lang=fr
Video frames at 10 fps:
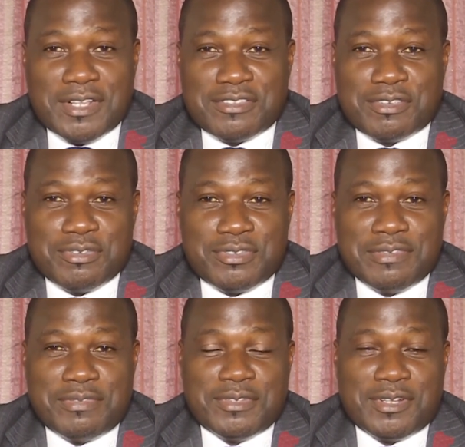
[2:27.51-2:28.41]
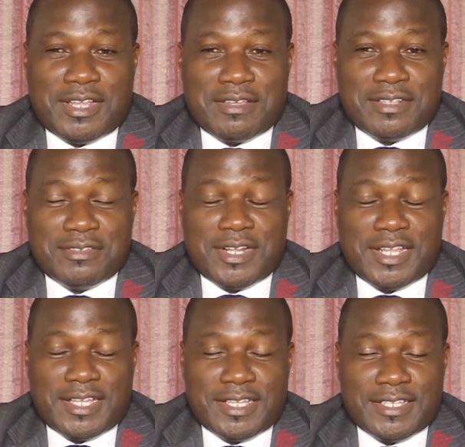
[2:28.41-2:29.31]
l'exécutif de la, de,
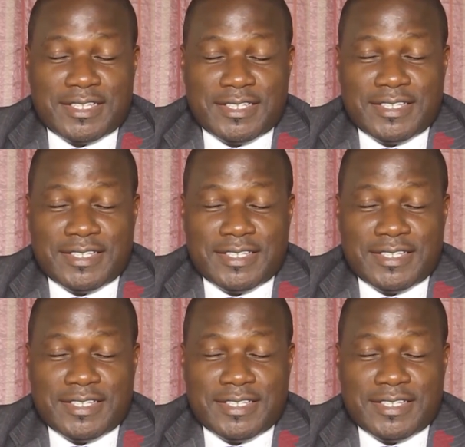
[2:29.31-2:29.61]
la,